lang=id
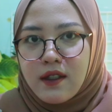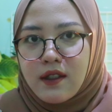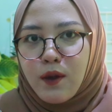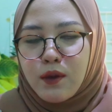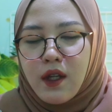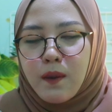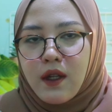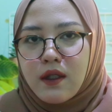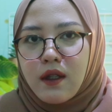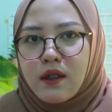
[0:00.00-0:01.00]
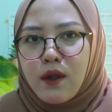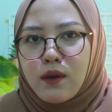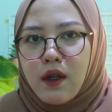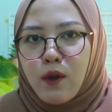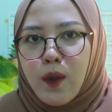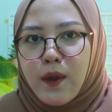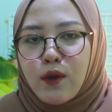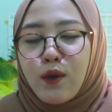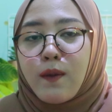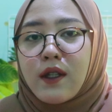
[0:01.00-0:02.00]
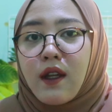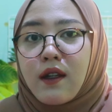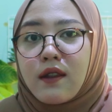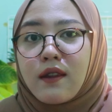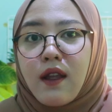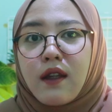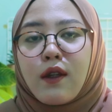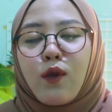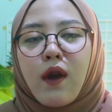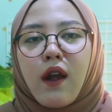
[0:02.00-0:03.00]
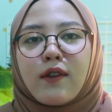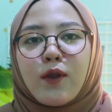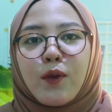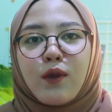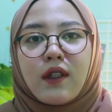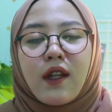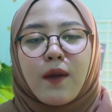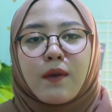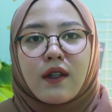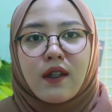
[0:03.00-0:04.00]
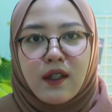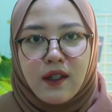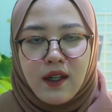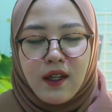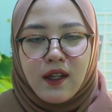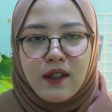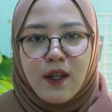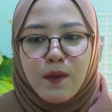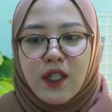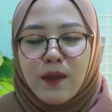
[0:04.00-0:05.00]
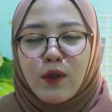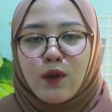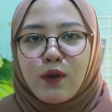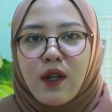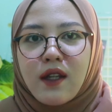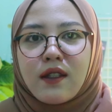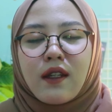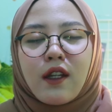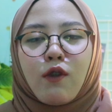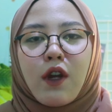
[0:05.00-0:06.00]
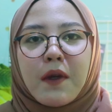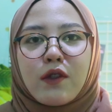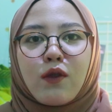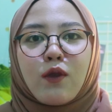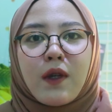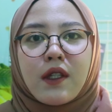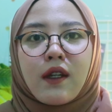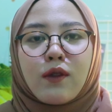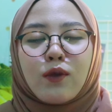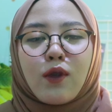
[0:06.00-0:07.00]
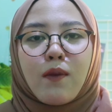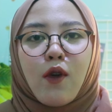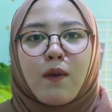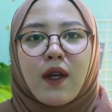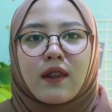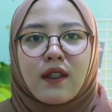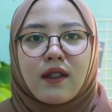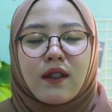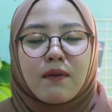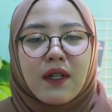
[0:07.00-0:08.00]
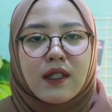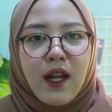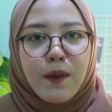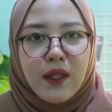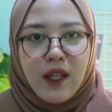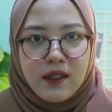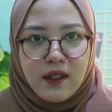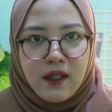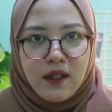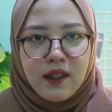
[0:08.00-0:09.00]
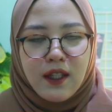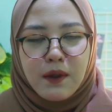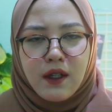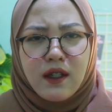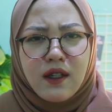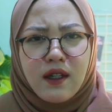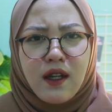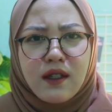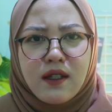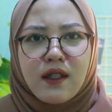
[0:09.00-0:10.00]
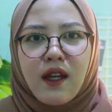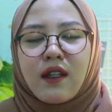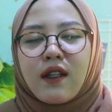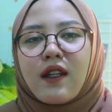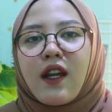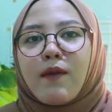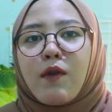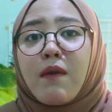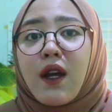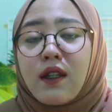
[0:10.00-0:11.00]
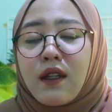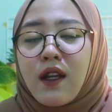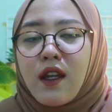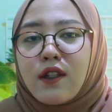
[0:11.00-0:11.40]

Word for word: dan sejak usia belasan dia udah keluar masuk rumah sakit entah di luar ataupun di dalam negeri. Dan meskipun udah sering keluar masuk rumah sakit untuk mengobati masalah mentalnya, tapi keadaan adik Zahir ini nggak membaik